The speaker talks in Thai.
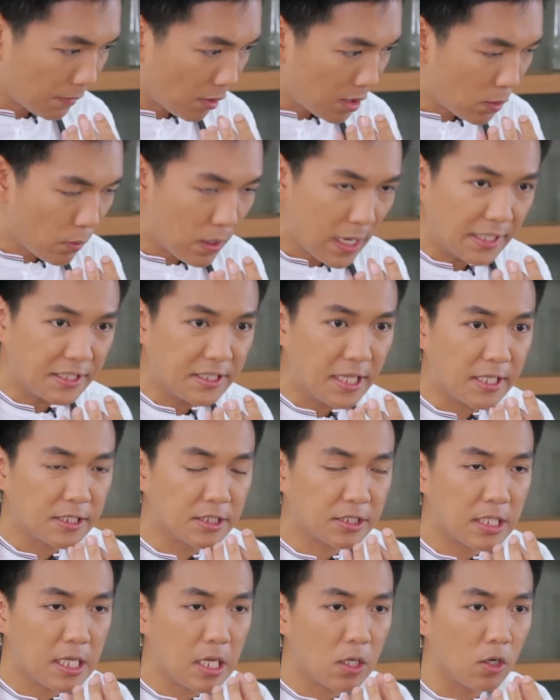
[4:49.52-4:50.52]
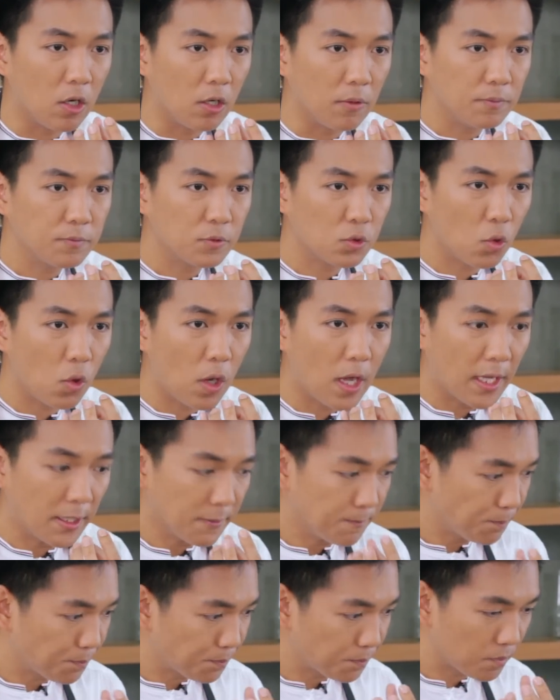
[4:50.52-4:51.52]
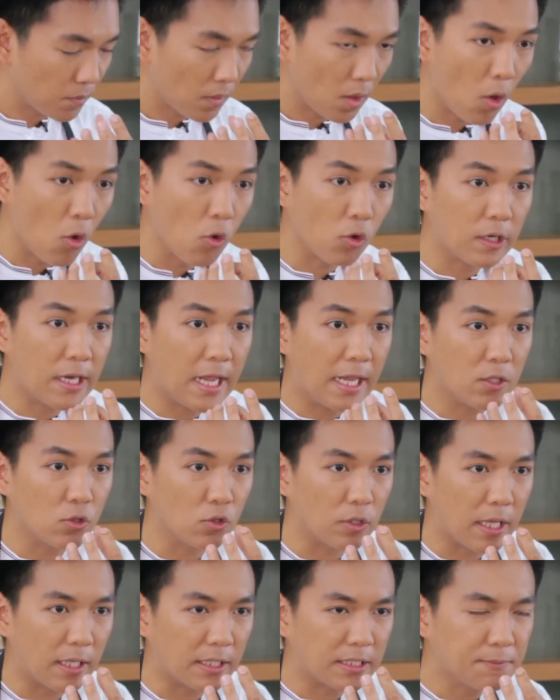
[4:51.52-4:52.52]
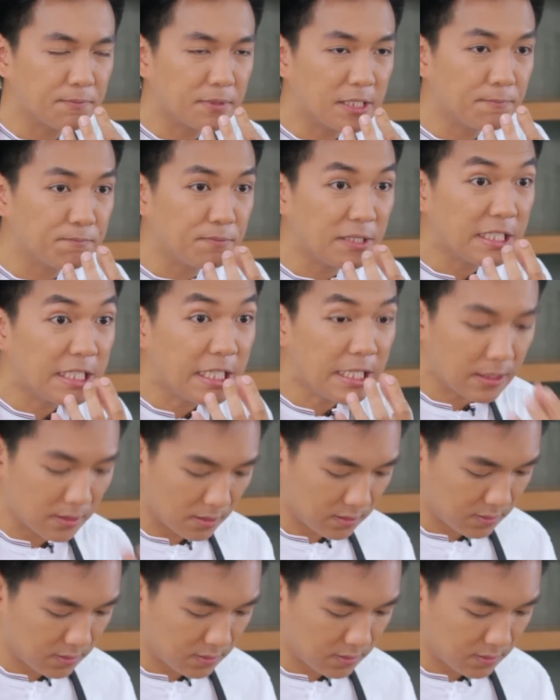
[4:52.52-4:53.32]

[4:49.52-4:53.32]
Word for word: มเรียกว่าอะไร texture ของตัวโฮมเกรนอยู่ในกึบๆนิด